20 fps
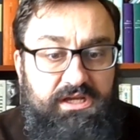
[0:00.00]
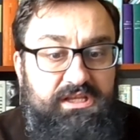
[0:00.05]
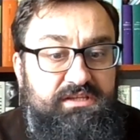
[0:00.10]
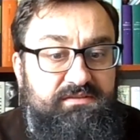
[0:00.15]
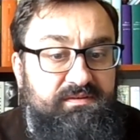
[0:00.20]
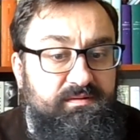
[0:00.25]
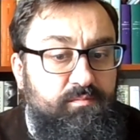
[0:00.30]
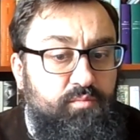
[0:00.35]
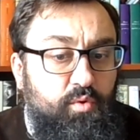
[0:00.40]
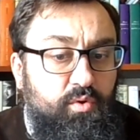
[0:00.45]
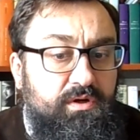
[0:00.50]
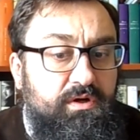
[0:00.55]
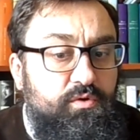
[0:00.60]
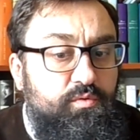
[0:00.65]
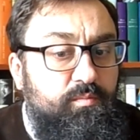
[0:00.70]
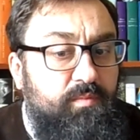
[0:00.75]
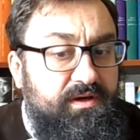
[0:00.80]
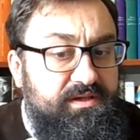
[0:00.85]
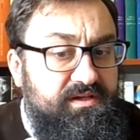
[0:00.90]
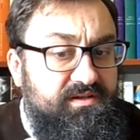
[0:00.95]
Этого
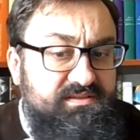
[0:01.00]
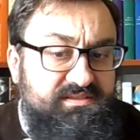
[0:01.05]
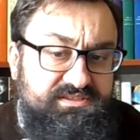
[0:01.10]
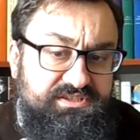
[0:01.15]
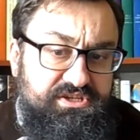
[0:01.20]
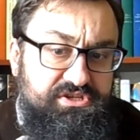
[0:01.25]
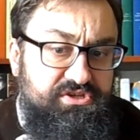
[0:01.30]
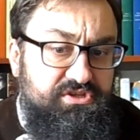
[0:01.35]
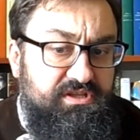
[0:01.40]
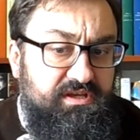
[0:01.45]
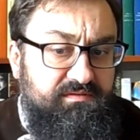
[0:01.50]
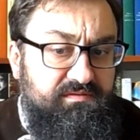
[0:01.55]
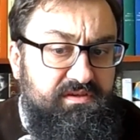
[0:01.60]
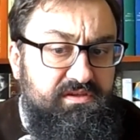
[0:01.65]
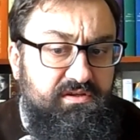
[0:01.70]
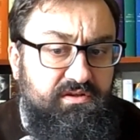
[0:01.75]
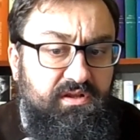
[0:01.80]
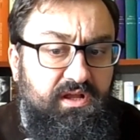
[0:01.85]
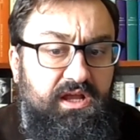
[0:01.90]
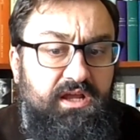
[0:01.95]
бога он боялся и
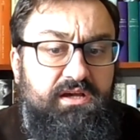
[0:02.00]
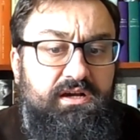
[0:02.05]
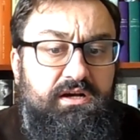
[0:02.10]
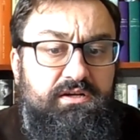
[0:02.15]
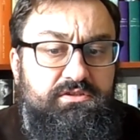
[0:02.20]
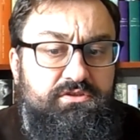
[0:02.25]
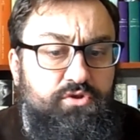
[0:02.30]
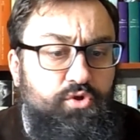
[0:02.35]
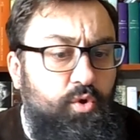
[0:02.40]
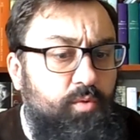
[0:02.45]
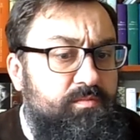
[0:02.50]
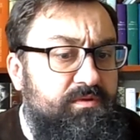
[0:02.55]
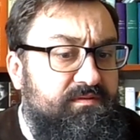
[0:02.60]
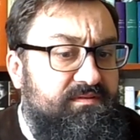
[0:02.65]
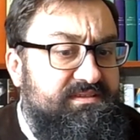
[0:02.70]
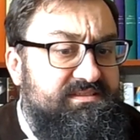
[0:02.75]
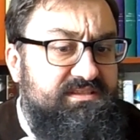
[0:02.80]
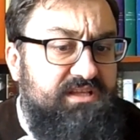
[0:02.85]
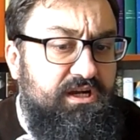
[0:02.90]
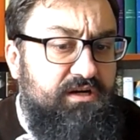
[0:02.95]
ненавидел, как
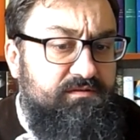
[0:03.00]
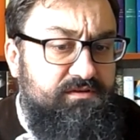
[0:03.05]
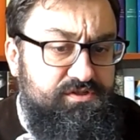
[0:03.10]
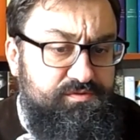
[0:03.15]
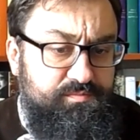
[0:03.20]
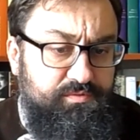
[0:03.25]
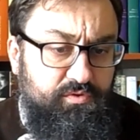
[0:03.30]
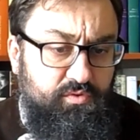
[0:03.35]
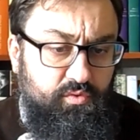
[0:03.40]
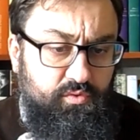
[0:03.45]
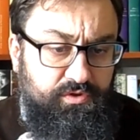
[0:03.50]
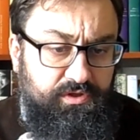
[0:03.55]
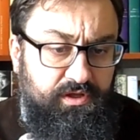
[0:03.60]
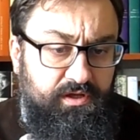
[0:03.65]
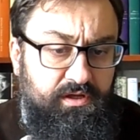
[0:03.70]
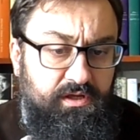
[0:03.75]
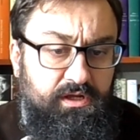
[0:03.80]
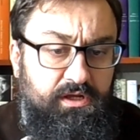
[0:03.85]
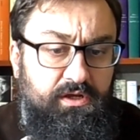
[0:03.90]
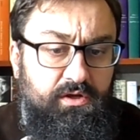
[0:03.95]
злобного старого
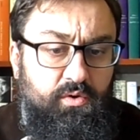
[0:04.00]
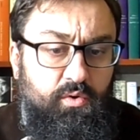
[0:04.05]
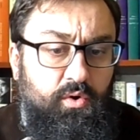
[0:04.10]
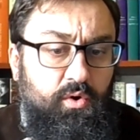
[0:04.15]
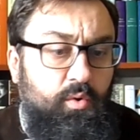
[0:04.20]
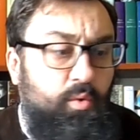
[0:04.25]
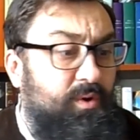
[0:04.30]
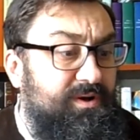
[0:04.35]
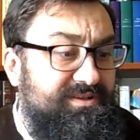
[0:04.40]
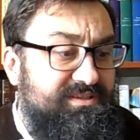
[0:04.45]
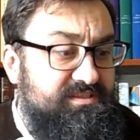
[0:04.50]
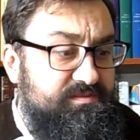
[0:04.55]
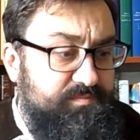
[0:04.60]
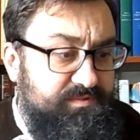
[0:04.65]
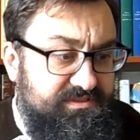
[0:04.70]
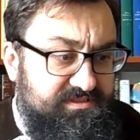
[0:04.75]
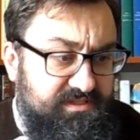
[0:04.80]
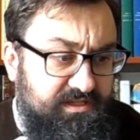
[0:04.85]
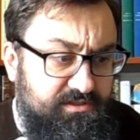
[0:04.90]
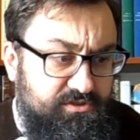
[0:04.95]
шпиона. Уэллс
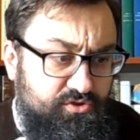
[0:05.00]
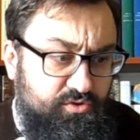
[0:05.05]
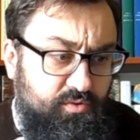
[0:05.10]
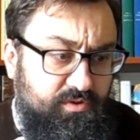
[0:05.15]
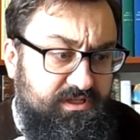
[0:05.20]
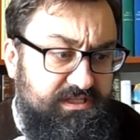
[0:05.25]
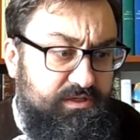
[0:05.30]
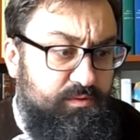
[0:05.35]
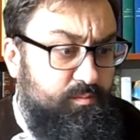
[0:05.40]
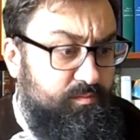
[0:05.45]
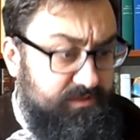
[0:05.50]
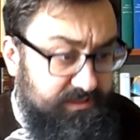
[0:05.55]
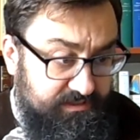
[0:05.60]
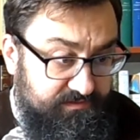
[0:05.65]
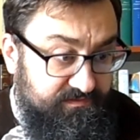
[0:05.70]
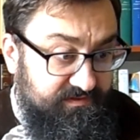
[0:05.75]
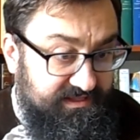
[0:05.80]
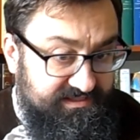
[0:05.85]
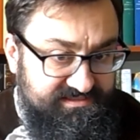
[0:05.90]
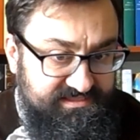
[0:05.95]
писал, что когда ему
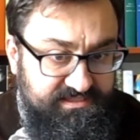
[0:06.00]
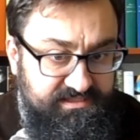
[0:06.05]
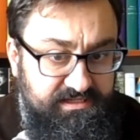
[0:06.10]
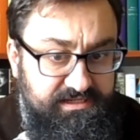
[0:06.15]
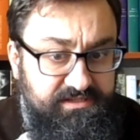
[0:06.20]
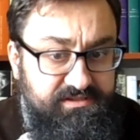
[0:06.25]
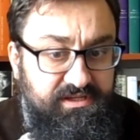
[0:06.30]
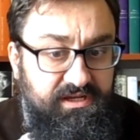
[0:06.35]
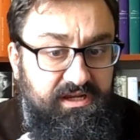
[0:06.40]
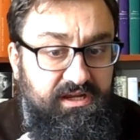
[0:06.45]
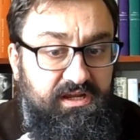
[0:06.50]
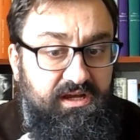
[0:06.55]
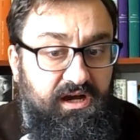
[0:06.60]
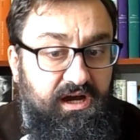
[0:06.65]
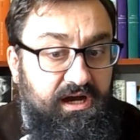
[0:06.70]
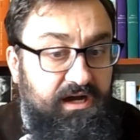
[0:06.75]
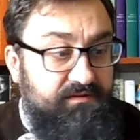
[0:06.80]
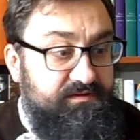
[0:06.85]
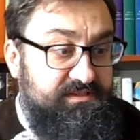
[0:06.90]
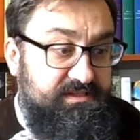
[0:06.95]
было 12 лет,
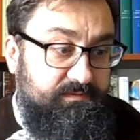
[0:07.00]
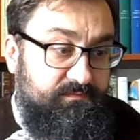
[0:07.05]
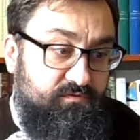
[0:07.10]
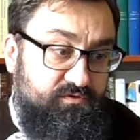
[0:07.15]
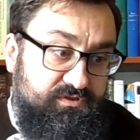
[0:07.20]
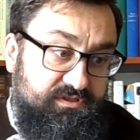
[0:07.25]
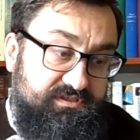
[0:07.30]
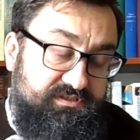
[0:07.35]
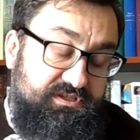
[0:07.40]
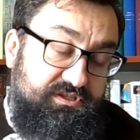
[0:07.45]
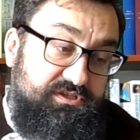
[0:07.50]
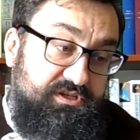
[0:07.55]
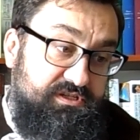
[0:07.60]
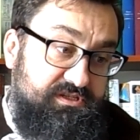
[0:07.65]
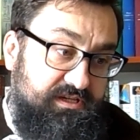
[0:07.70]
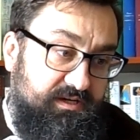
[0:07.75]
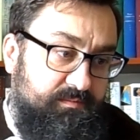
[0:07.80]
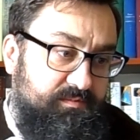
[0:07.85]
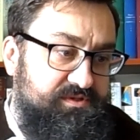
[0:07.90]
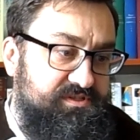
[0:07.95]
а в этом возрасте
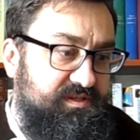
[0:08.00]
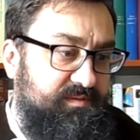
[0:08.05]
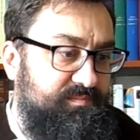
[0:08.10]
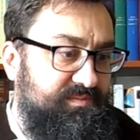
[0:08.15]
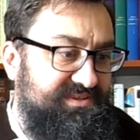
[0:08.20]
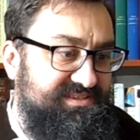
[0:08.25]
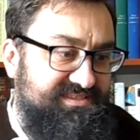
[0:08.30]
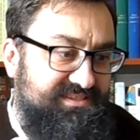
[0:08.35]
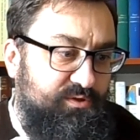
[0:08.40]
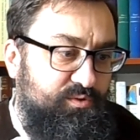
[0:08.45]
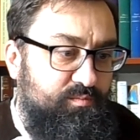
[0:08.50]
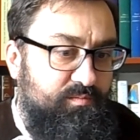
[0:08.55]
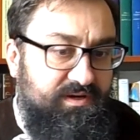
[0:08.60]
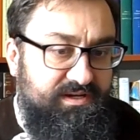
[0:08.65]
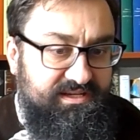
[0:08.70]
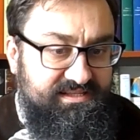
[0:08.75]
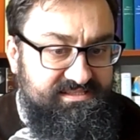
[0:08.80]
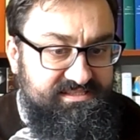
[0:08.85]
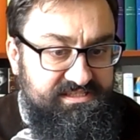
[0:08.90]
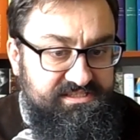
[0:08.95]
дети обычно перестают
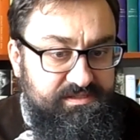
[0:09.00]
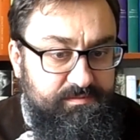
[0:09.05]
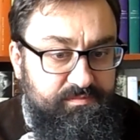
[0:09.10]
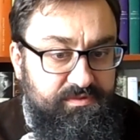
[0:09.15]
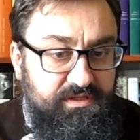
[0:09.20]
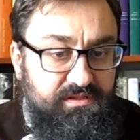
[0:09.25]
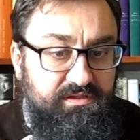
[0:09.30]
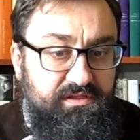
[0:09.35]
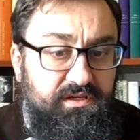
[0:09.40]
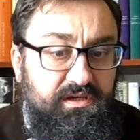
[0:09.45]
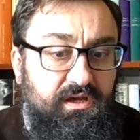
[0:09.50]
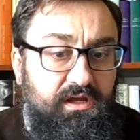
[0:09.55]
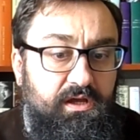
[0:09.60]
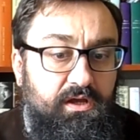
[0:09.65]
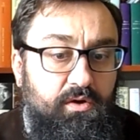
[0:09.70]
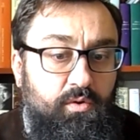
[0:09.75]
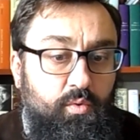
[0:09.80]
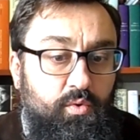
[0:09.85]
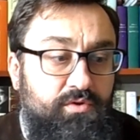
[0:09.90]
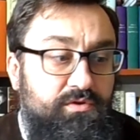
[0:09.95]
бояться темноты,
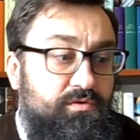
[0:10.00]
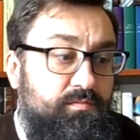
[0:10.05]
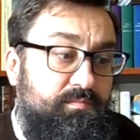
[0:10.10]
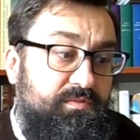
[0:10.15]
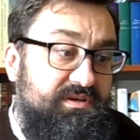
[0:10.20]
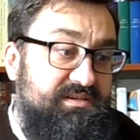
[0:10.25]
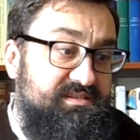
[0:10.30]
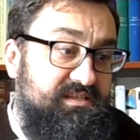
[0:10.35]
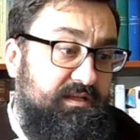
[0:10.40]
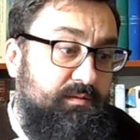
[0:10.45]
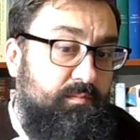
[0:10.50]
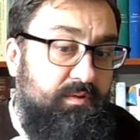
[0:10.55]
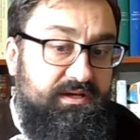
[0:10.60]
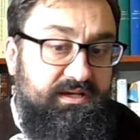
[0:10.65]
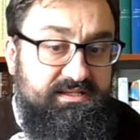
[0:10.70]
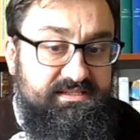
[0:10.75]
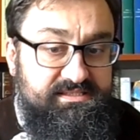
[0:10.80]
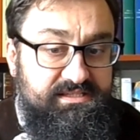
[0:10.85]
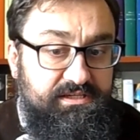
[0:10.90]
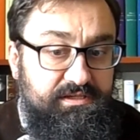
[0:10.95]
он перестал
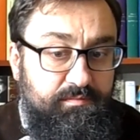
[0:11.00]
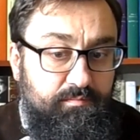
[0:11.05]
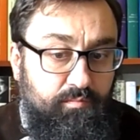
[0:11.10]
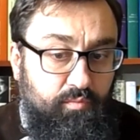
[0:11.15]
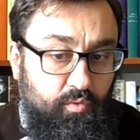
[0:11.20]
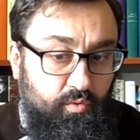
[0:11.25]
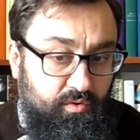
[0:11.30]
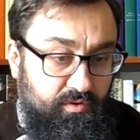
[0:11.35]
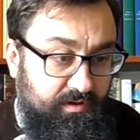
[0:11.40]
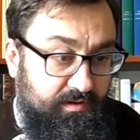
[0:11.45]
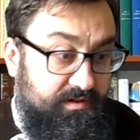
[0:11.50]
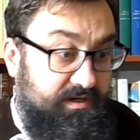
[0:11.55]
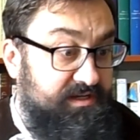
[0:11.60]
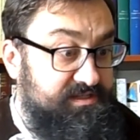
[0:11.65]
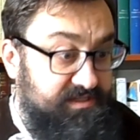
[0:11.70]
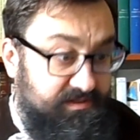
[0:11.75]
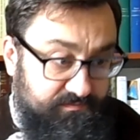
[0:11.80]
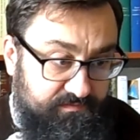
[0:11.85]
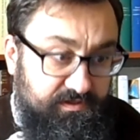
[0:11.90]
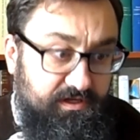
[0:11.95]
бояться и бога,
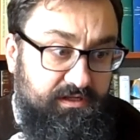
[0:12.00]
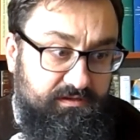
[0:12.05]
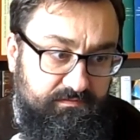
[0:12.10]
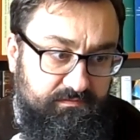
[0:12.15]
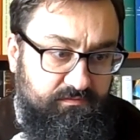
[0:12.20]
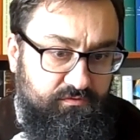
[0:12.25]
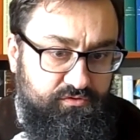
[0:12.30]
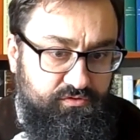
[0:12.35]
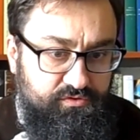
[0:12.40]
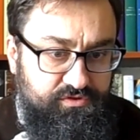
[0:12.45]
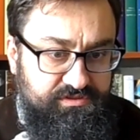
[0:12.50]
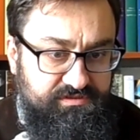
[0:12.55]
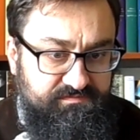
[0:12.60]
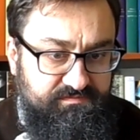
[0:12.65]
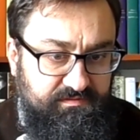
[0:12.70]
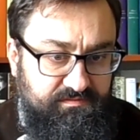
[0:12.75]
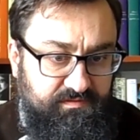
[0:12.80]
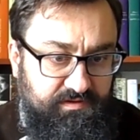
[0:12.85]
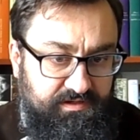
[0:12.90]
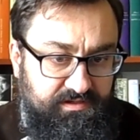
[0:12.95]
хотя верил в его
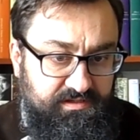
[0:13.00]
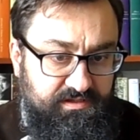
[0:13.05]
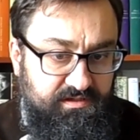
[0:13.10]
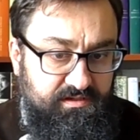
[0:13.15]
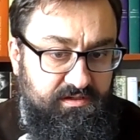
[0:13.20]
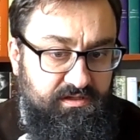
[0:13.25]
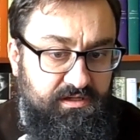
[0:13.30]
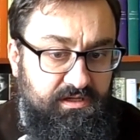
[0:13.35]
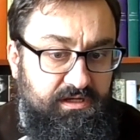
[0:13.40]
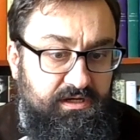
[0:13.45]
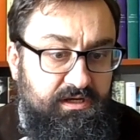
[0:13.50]
существование.